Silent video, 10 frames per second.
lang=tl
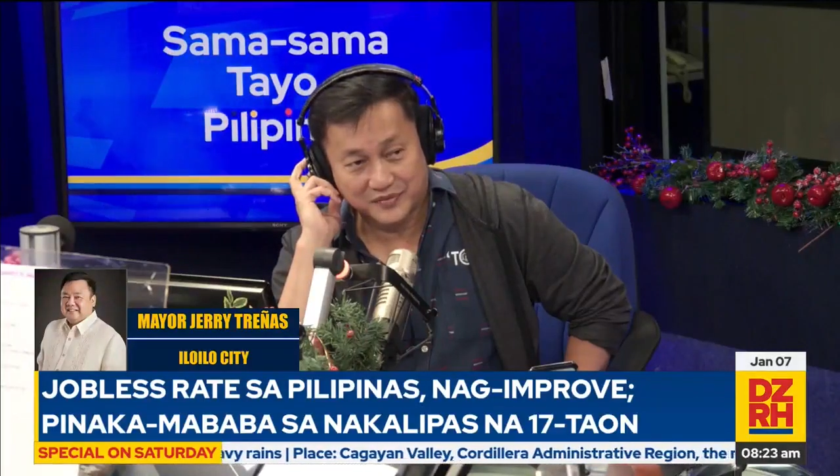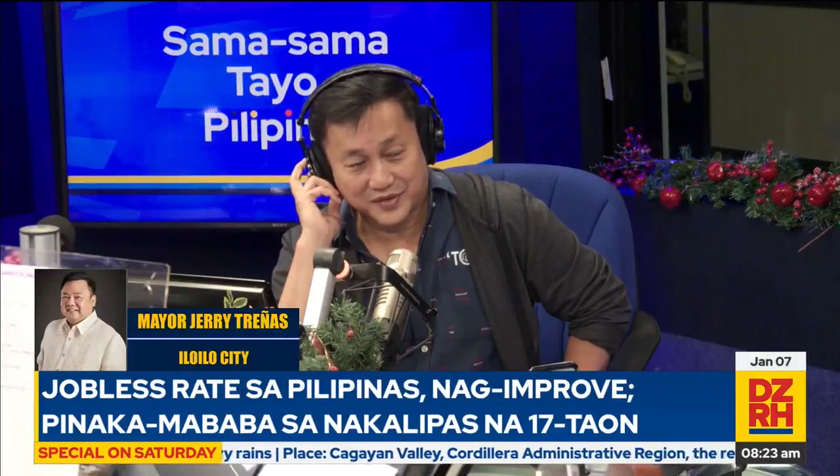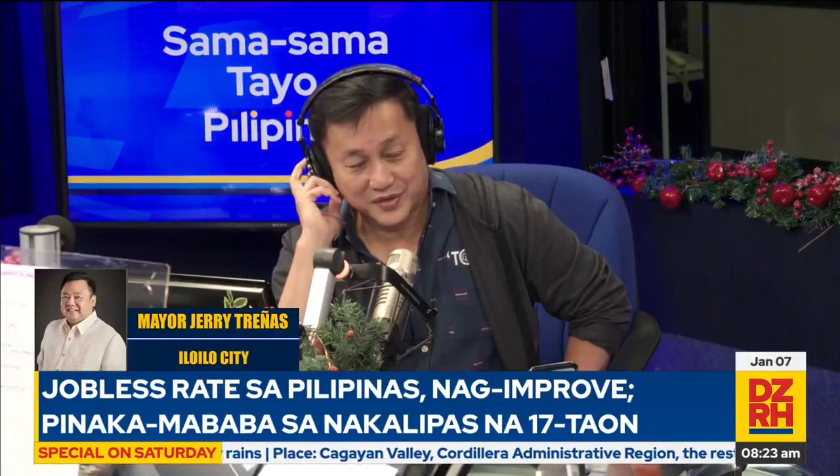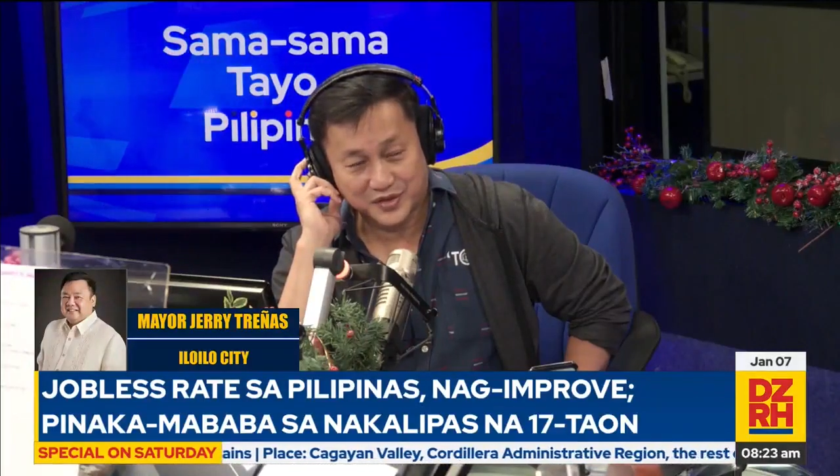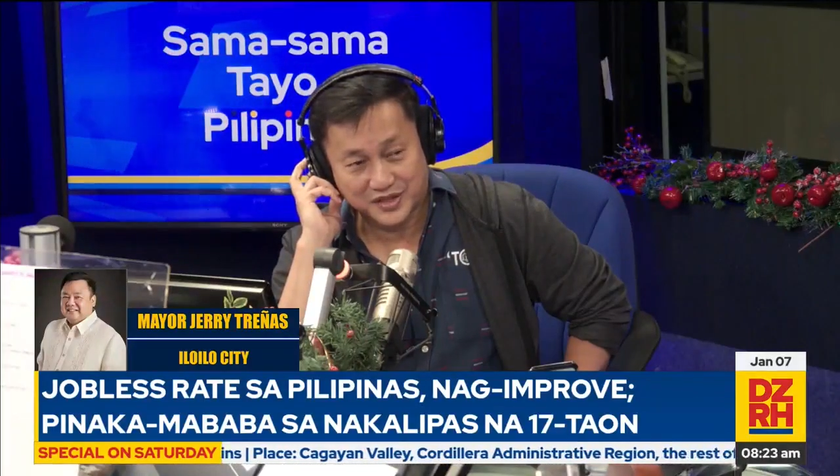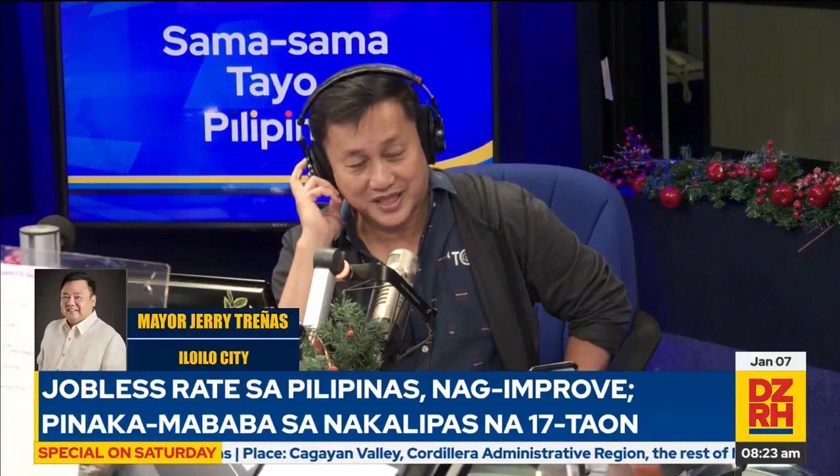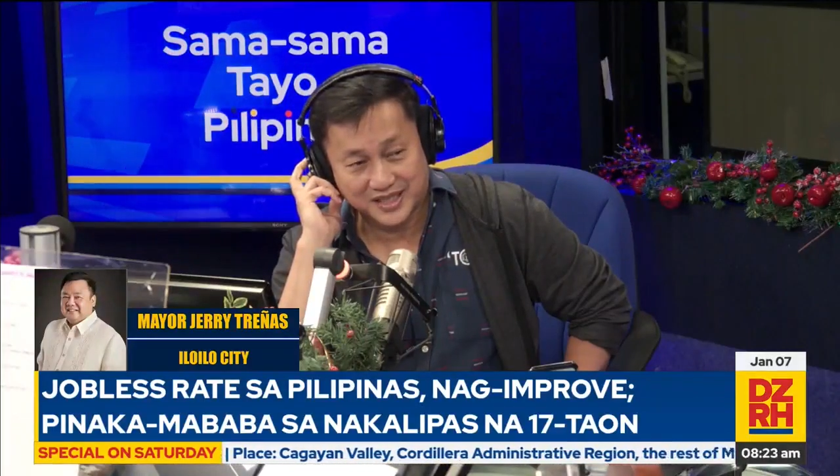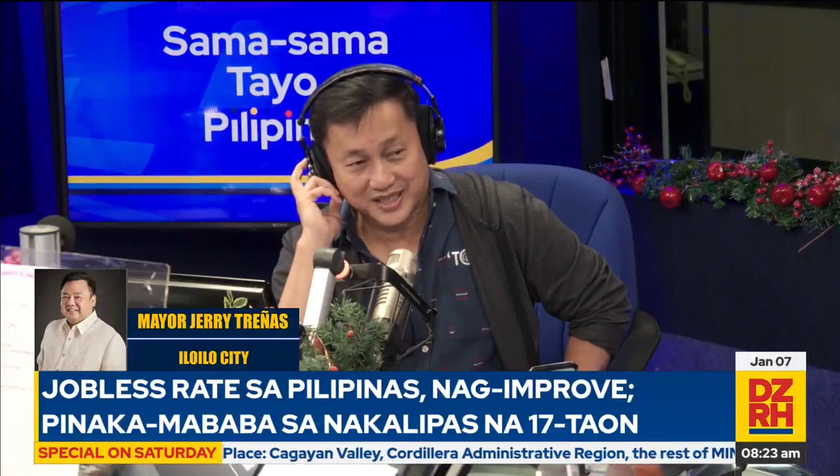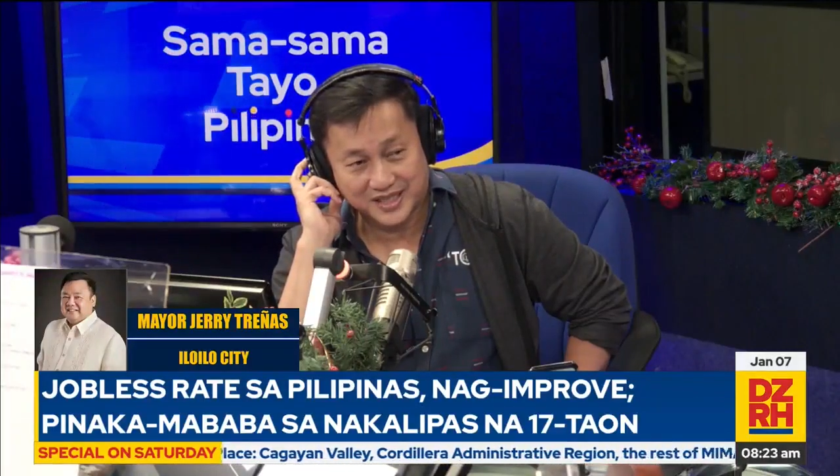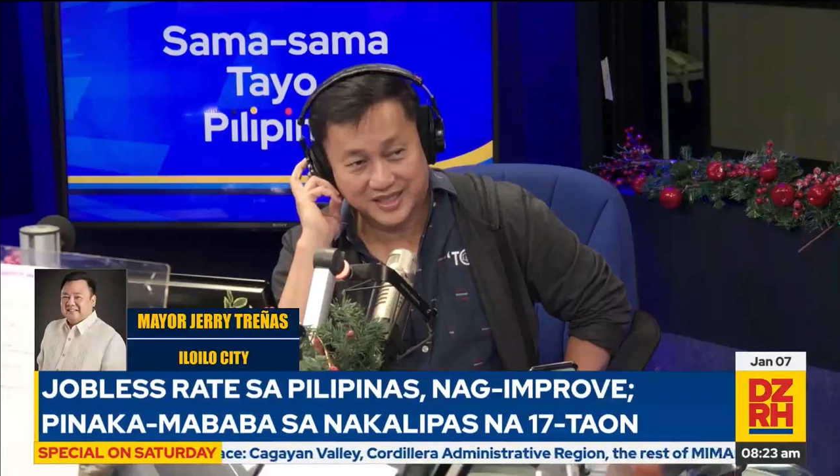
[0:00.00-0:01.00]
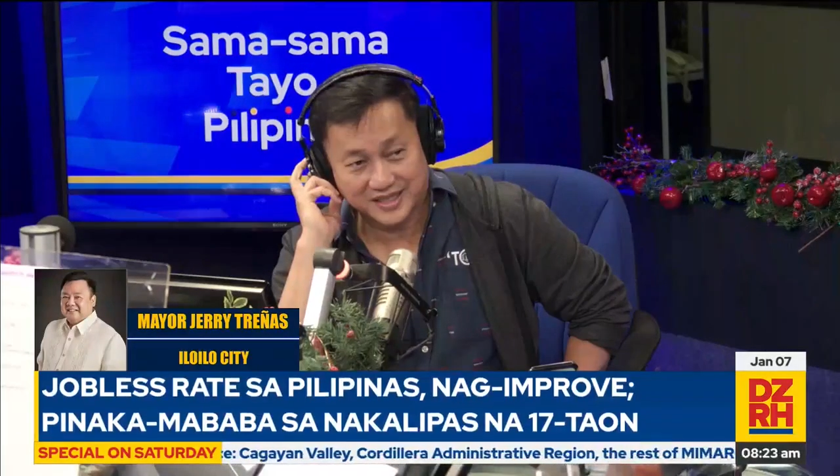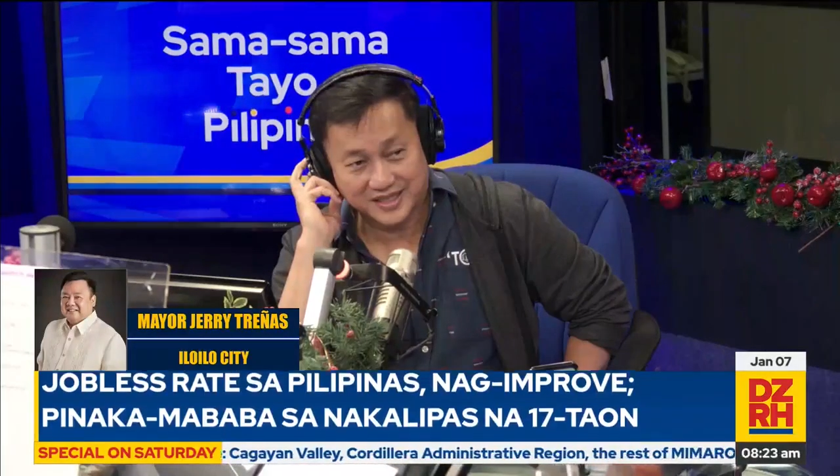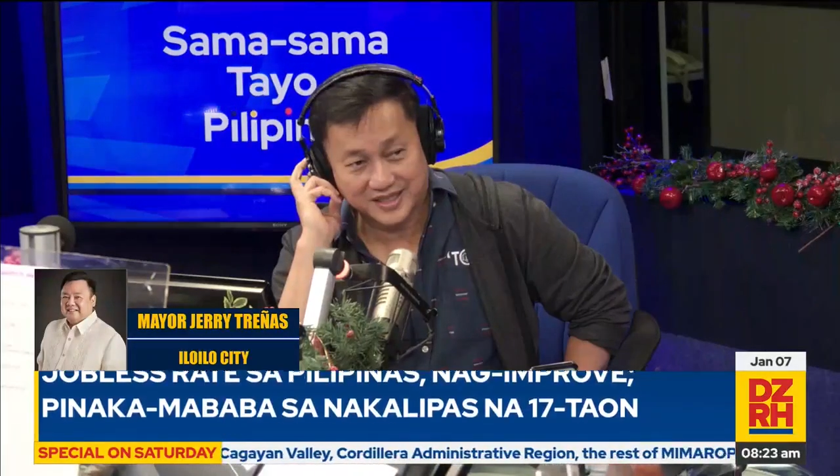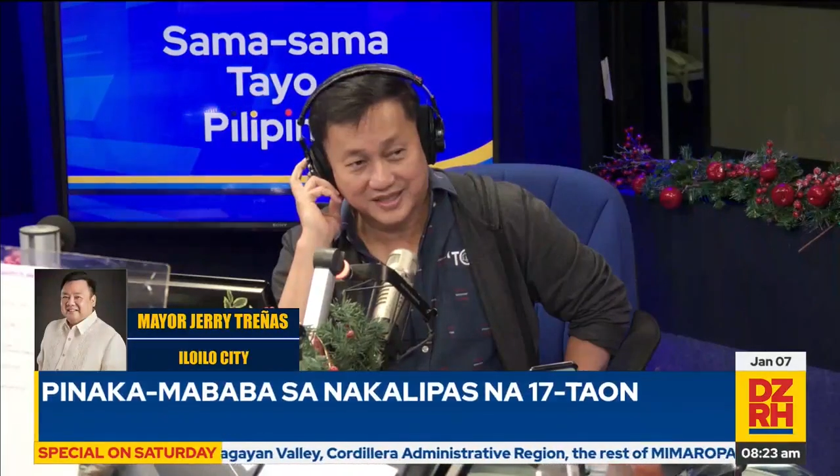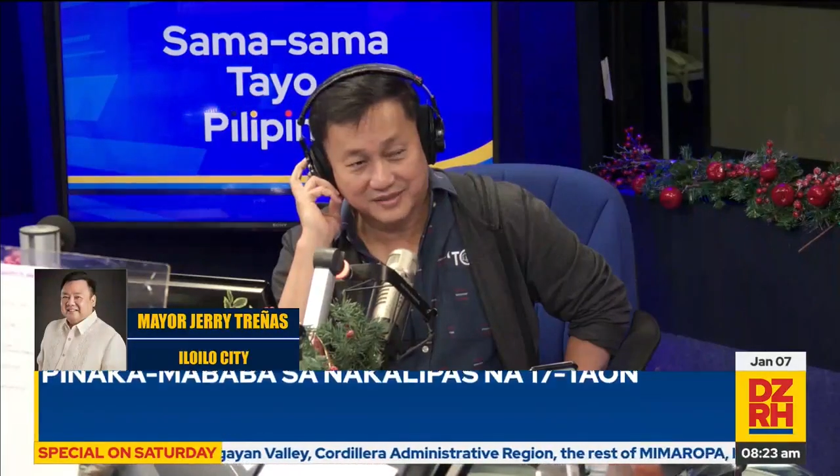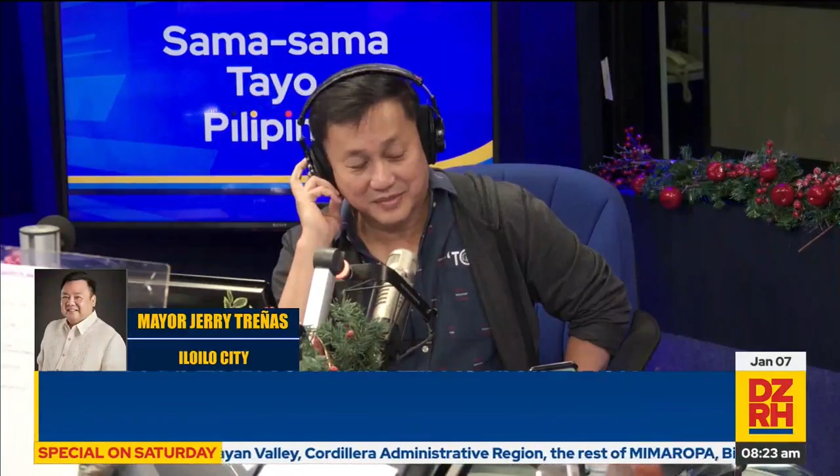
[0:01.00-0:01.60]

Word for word: forces natin kasi